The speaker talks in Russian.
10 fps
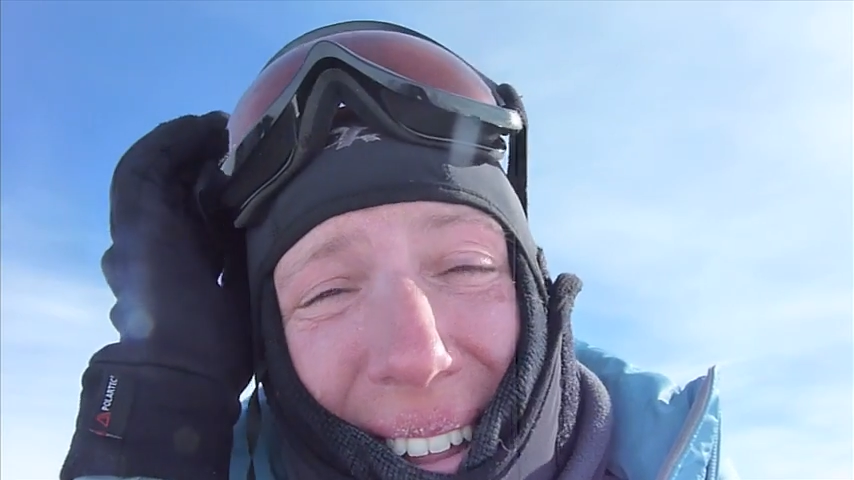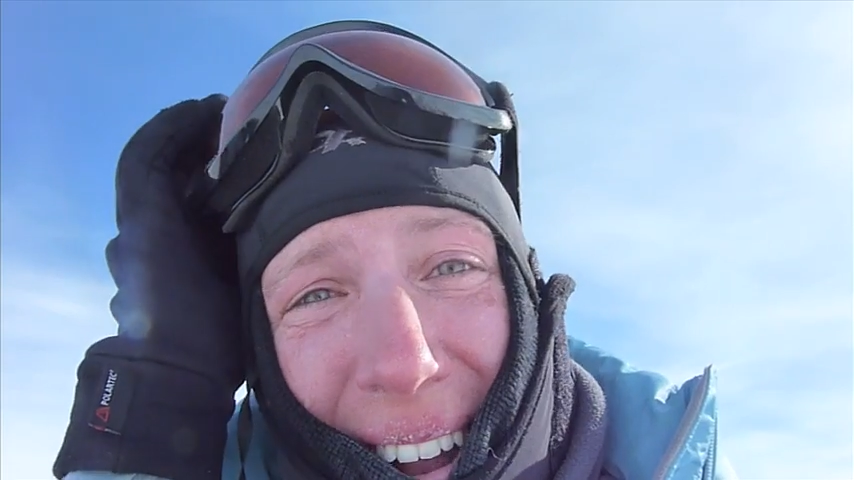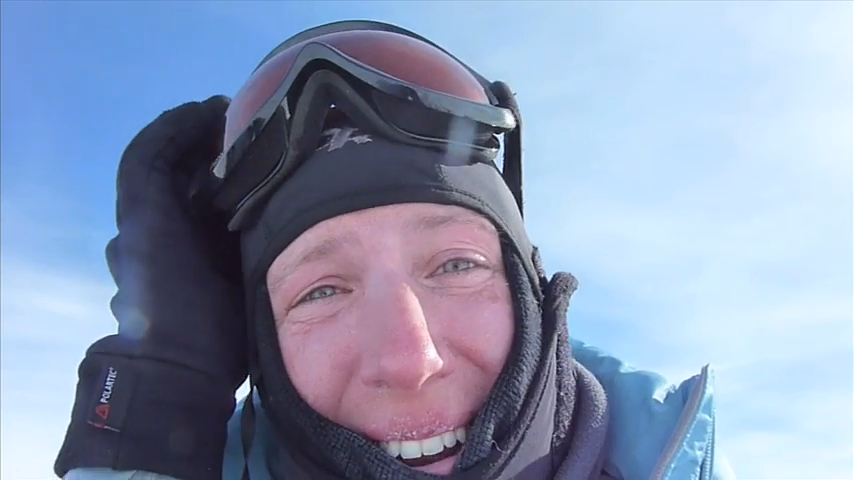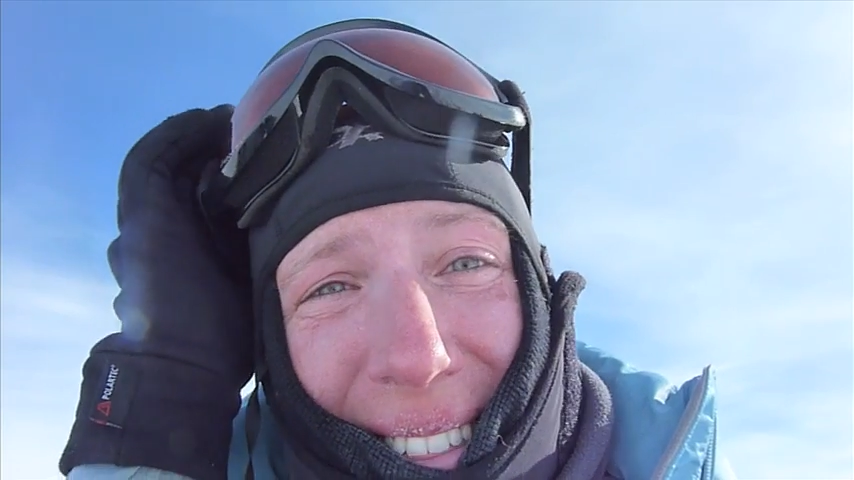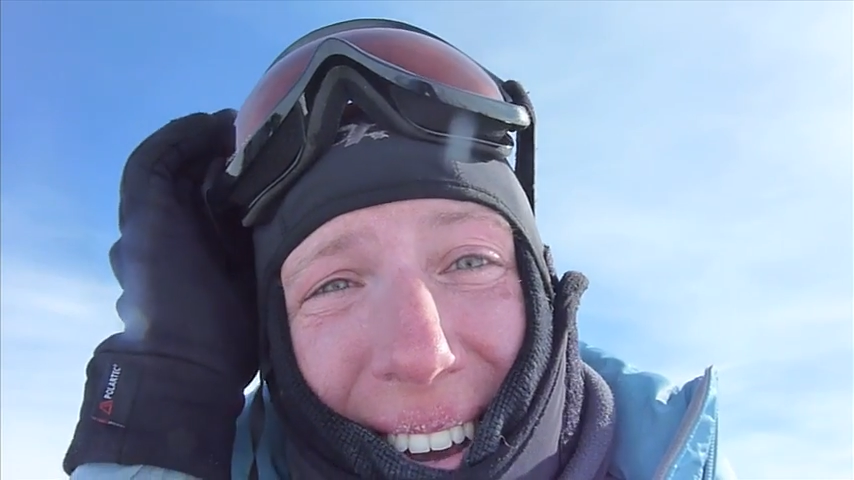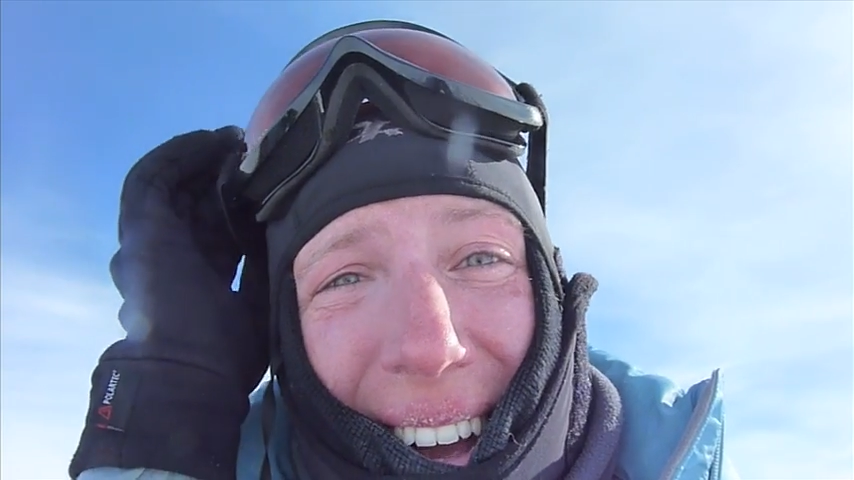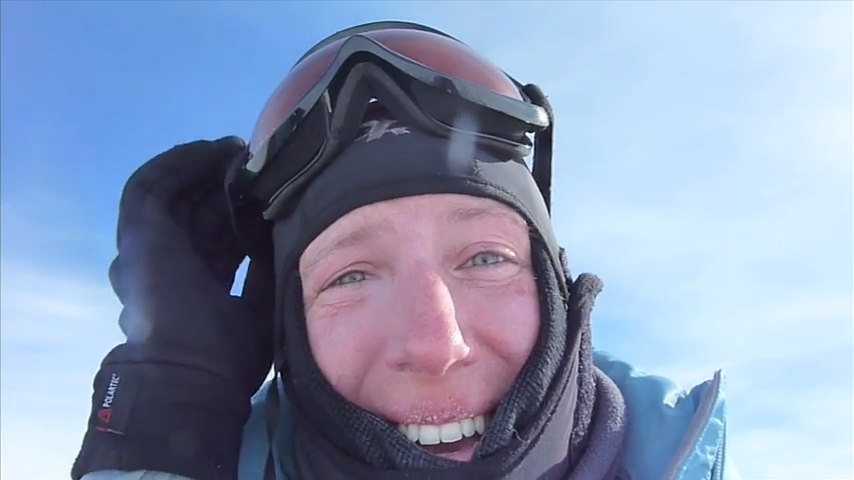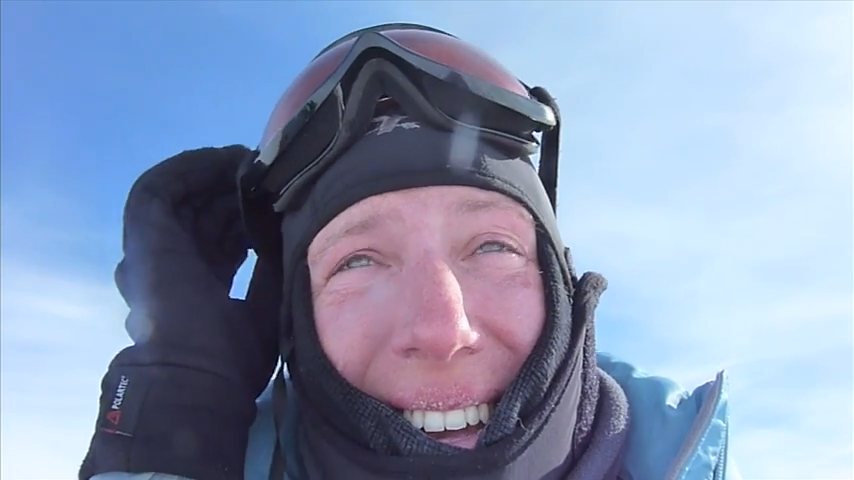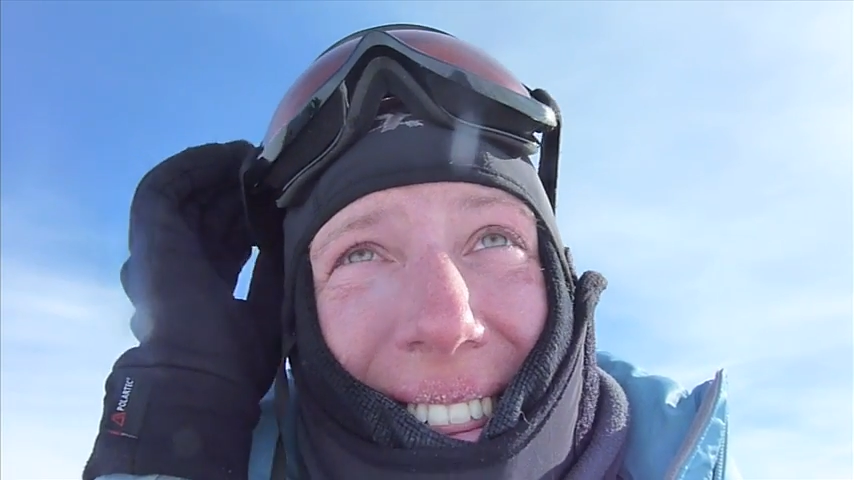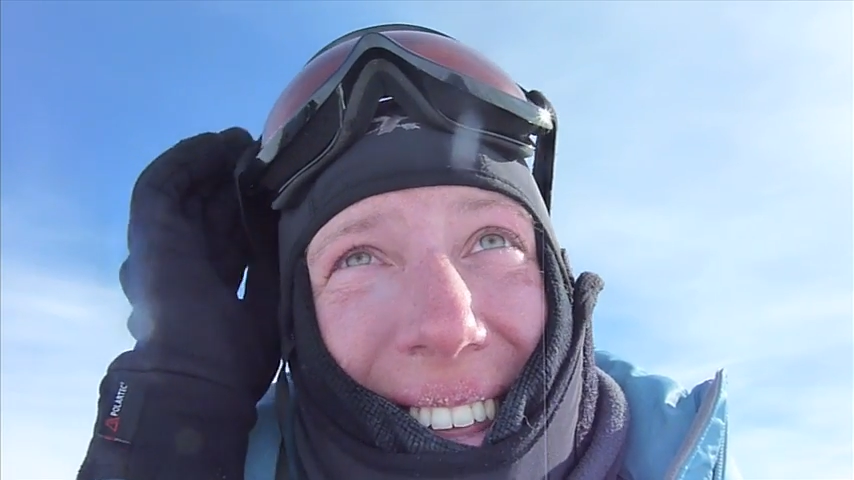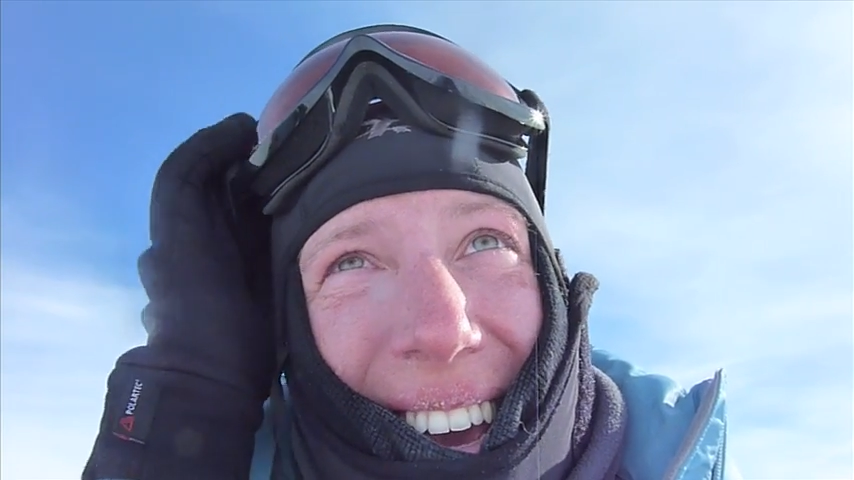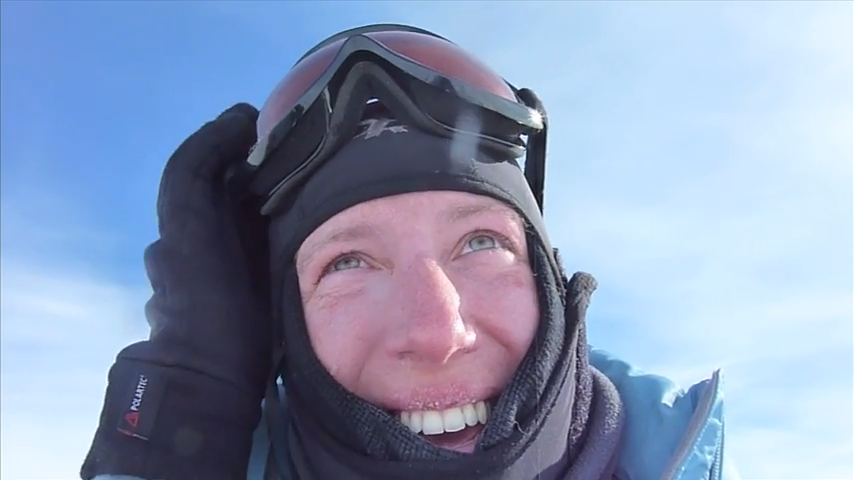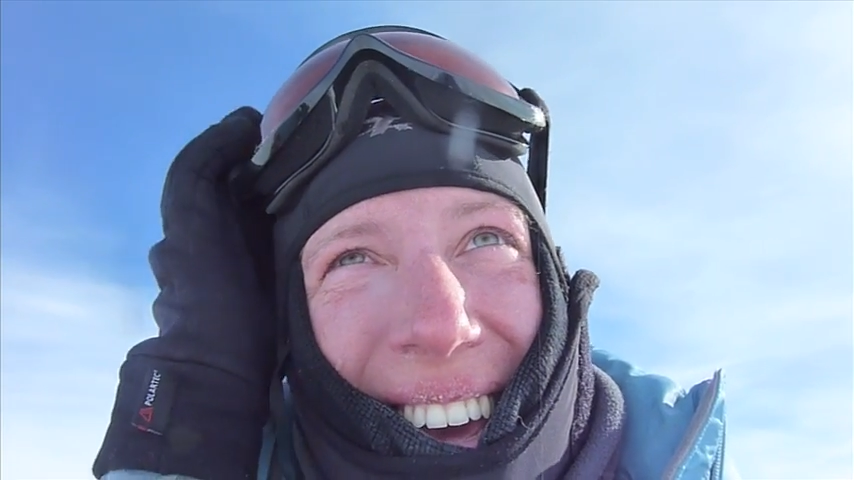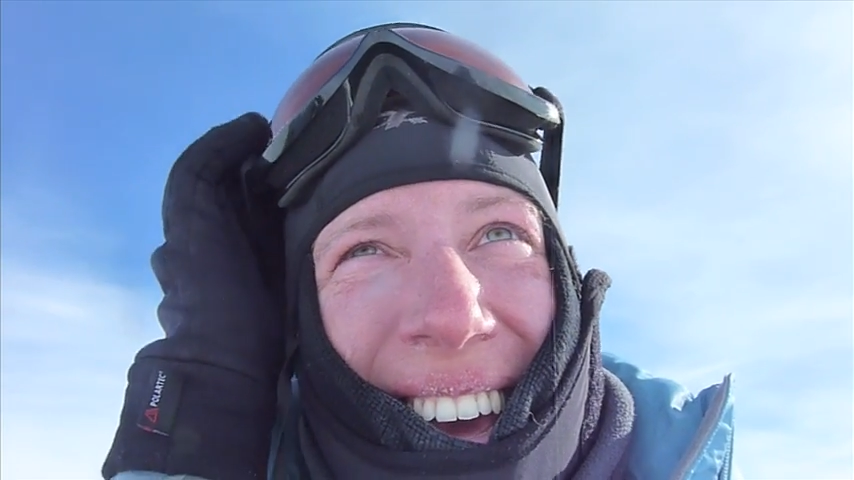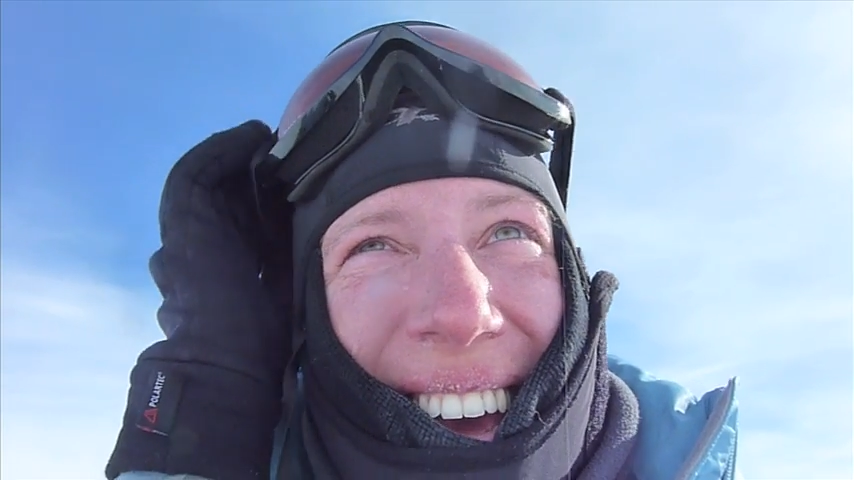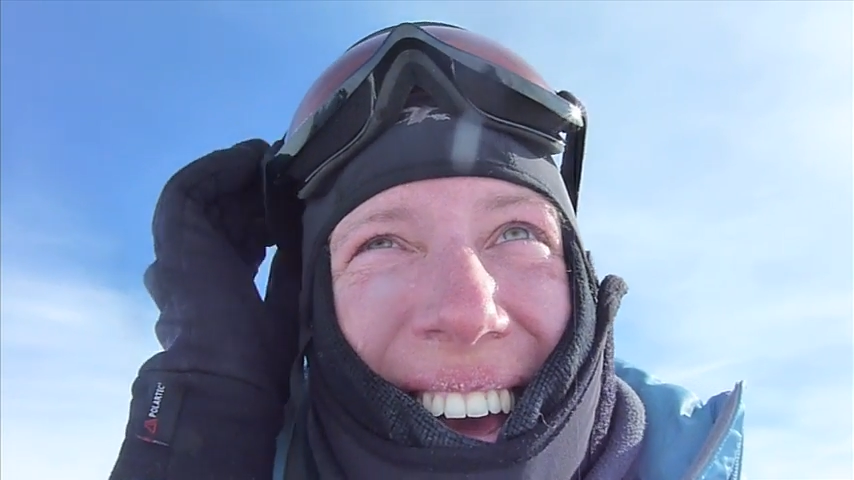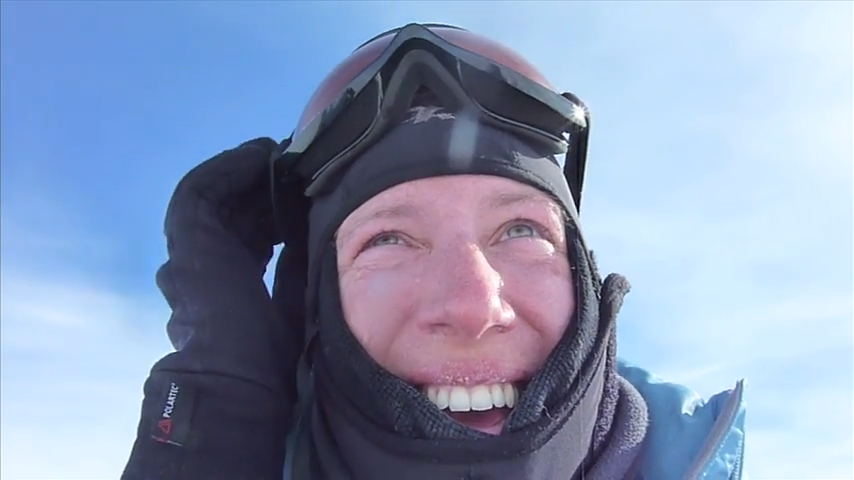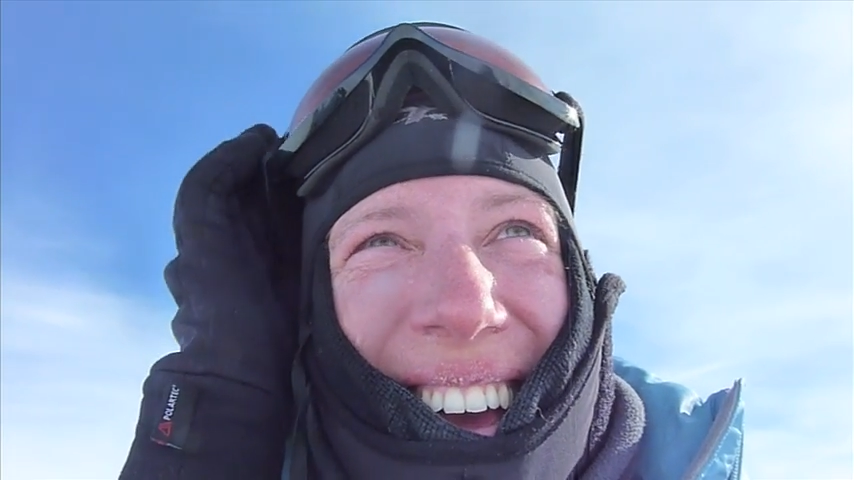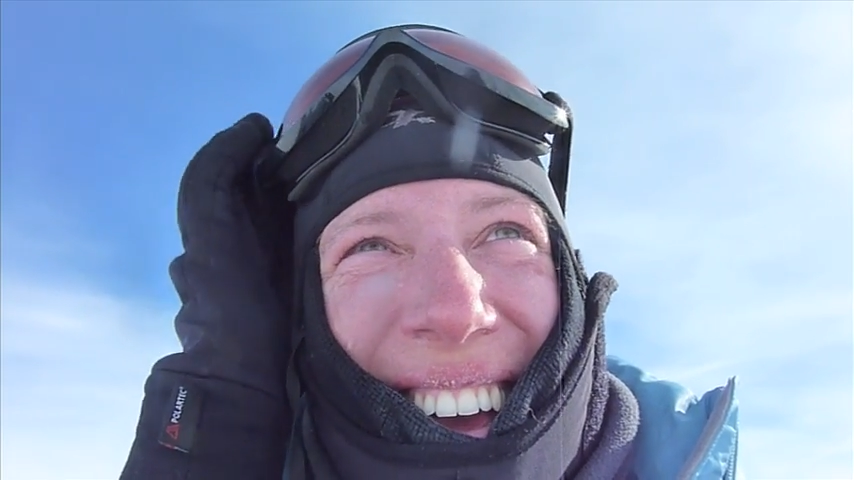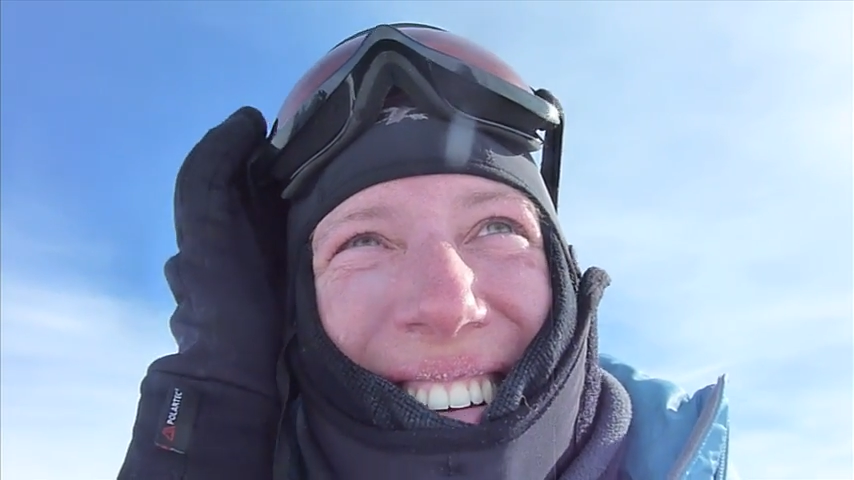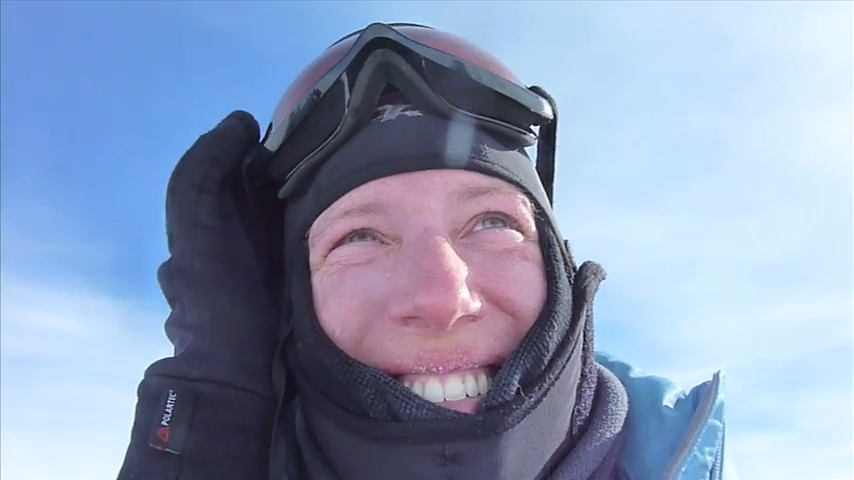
anything I could think.